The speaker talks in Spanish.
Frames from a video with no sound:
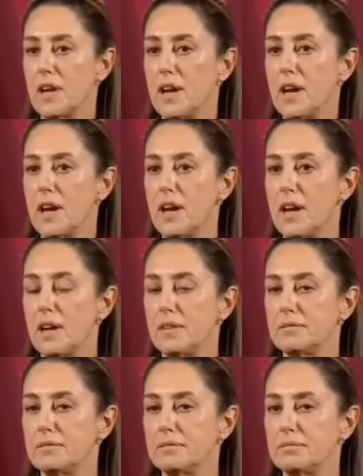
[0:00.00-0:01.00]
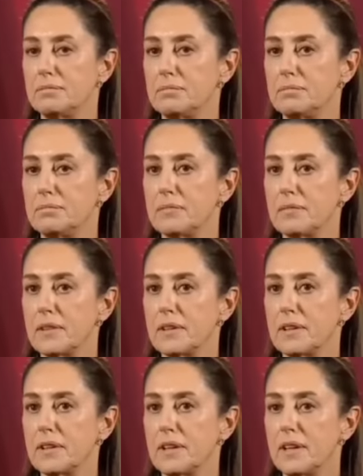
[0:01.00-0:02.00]
la
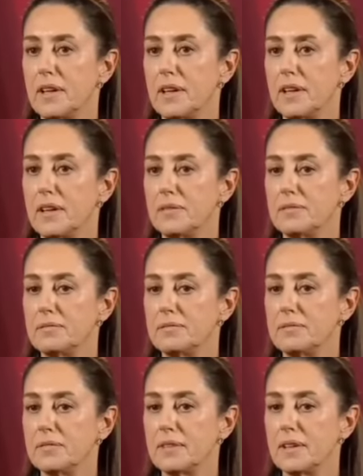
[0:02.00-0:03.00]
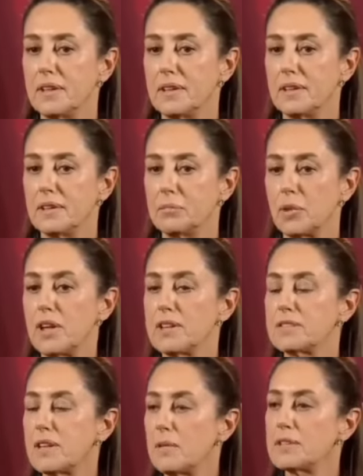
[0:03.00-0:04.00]
em, por el
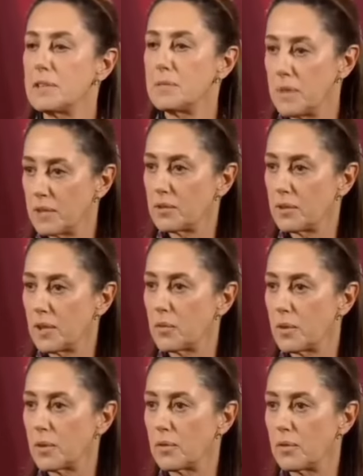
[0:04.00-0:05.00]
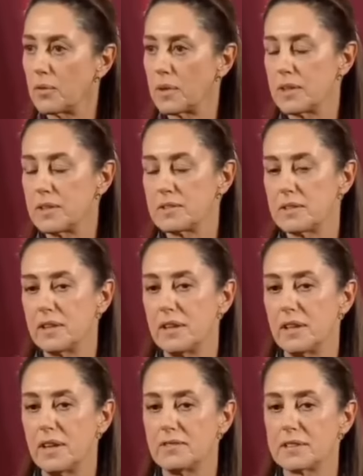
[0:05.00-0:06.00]
establecimiento, de acuerdo a lo que
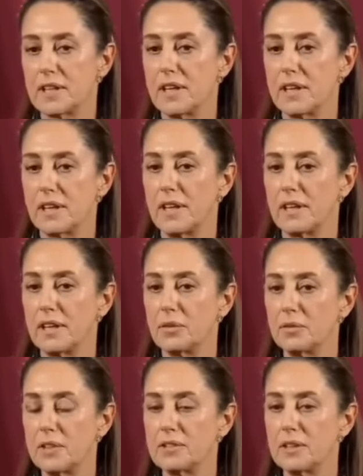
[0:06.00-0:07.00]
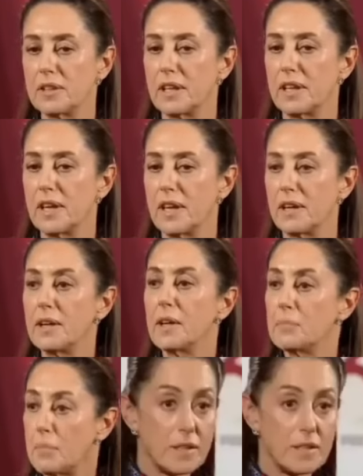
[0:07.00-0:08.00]
dice la fiscal general de justicia, que ella
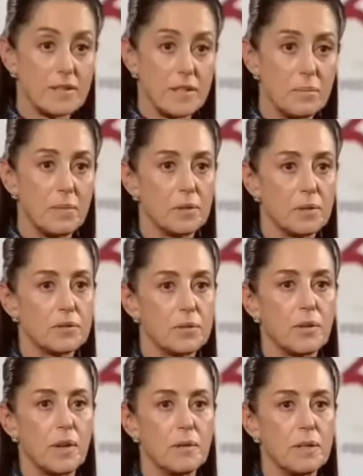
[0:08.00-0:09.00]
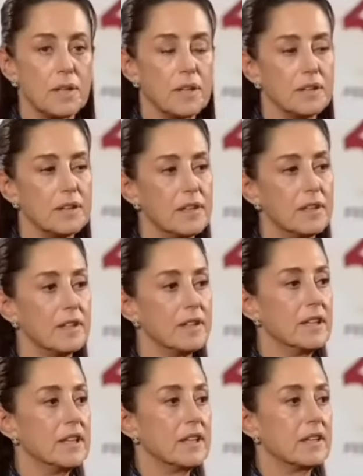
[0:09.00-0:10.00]
participa en nuestro gabinete
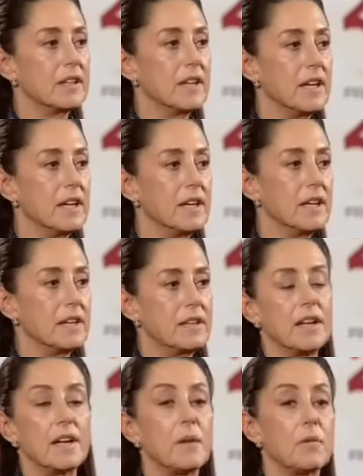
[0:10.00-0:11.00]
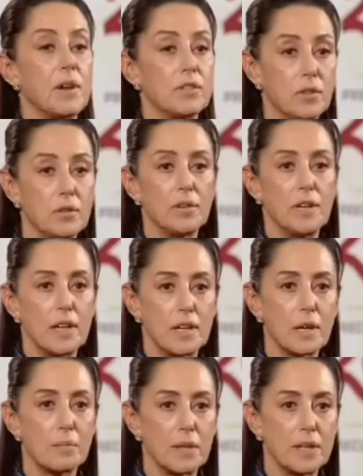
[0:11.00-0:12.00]
de la elaboración de
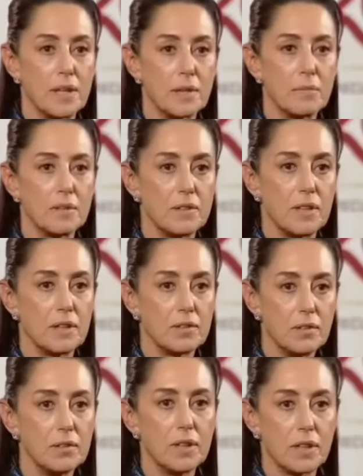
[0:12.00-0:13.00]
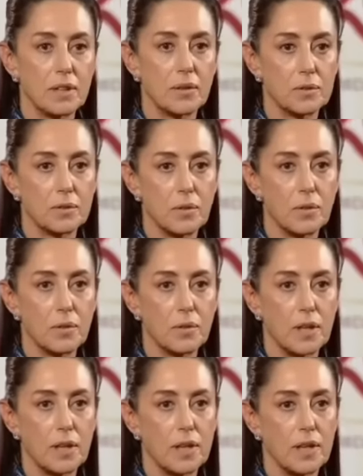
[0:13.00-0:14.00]
la carpeta de investigación y que
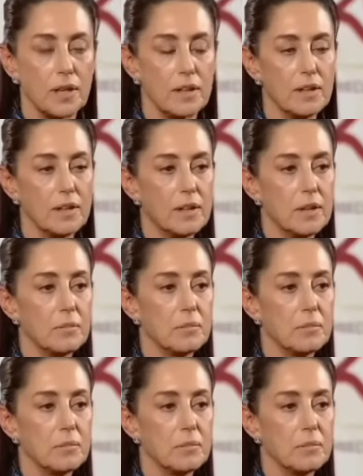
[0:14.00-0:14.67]
todo quede